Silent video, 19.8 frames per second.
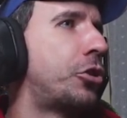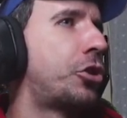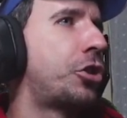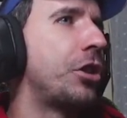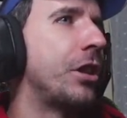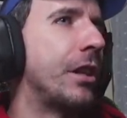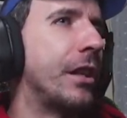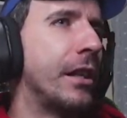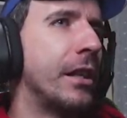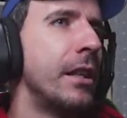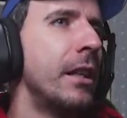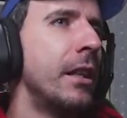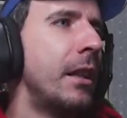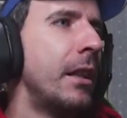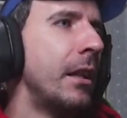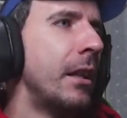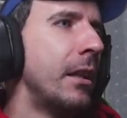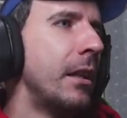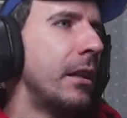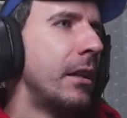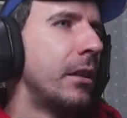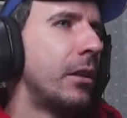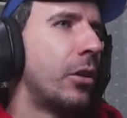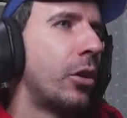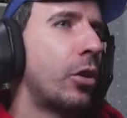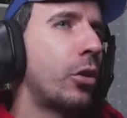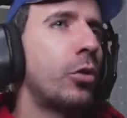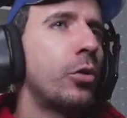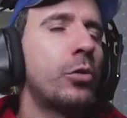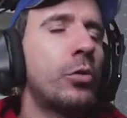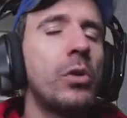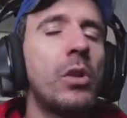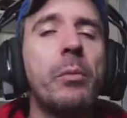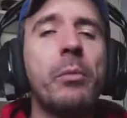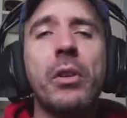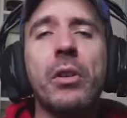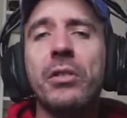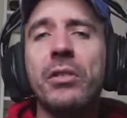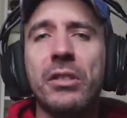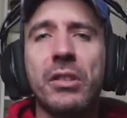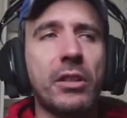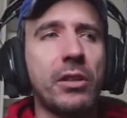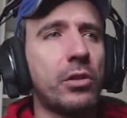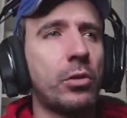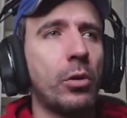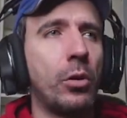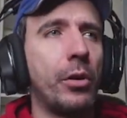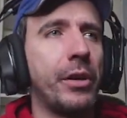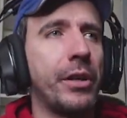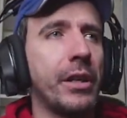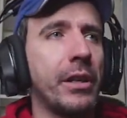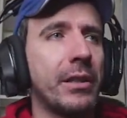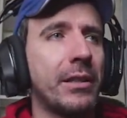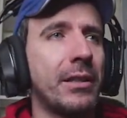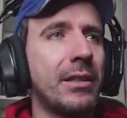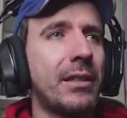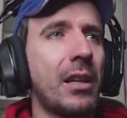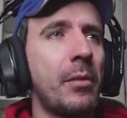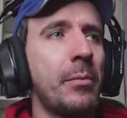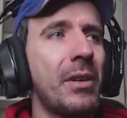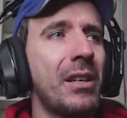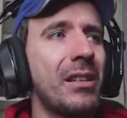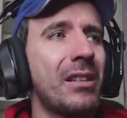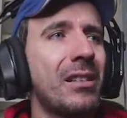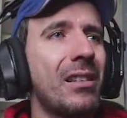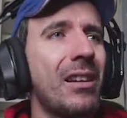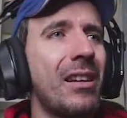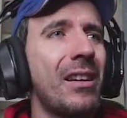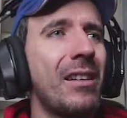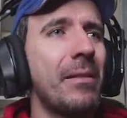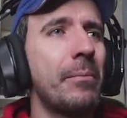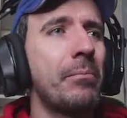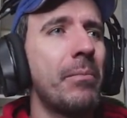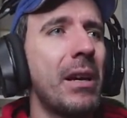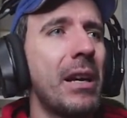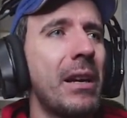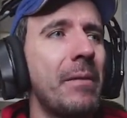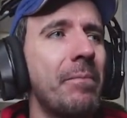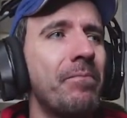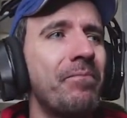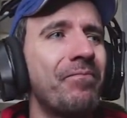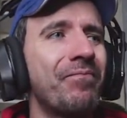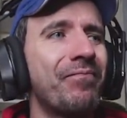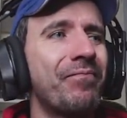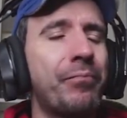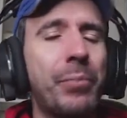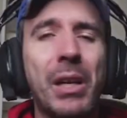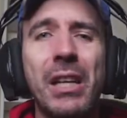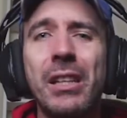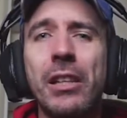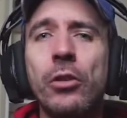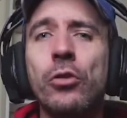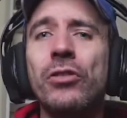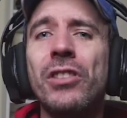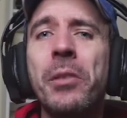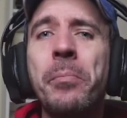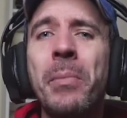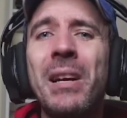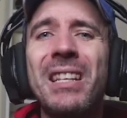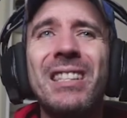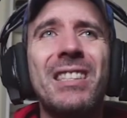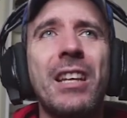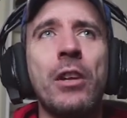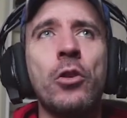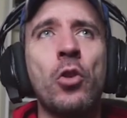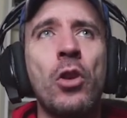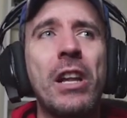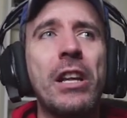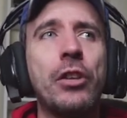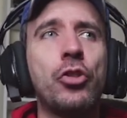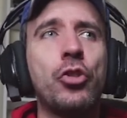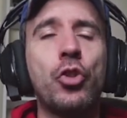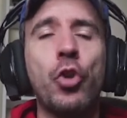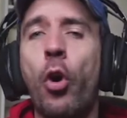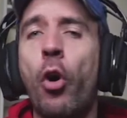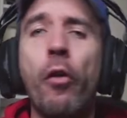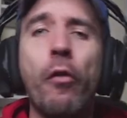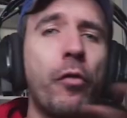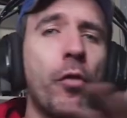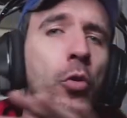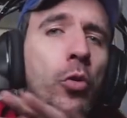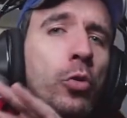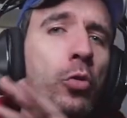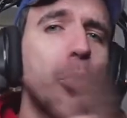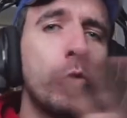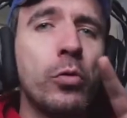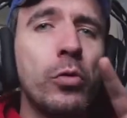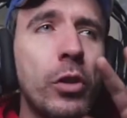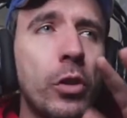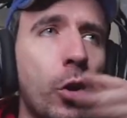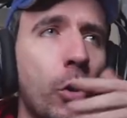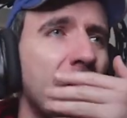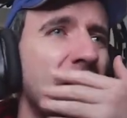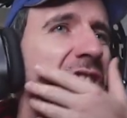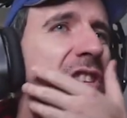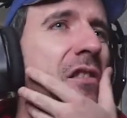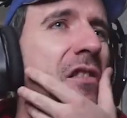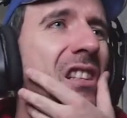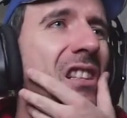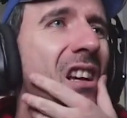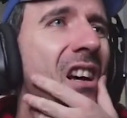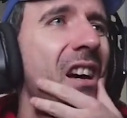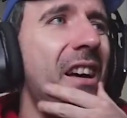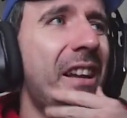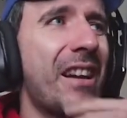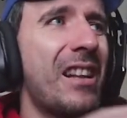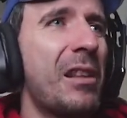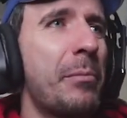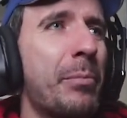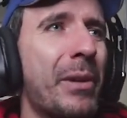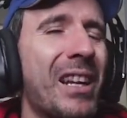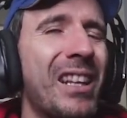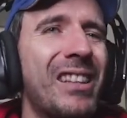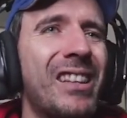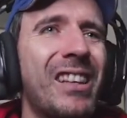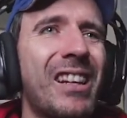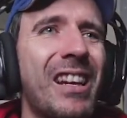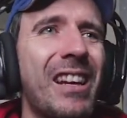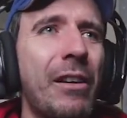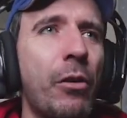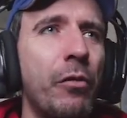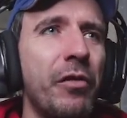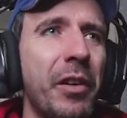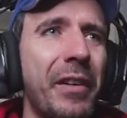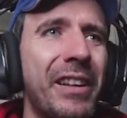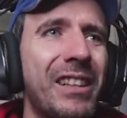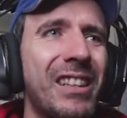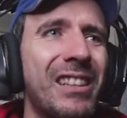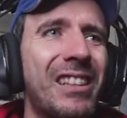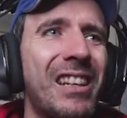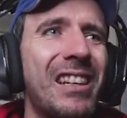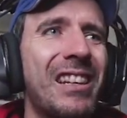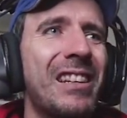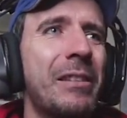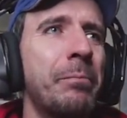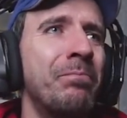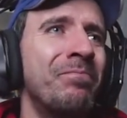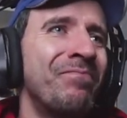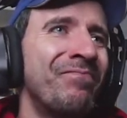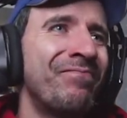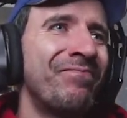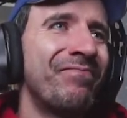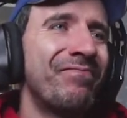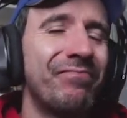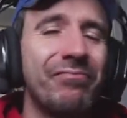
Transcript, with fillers: Oggi oh, continuiamo la nostra storia, essenzialmente beh, prendendo dei mezzi a noleggio. Ho voluto a tutti i costi evitare di prendere ovviamente dei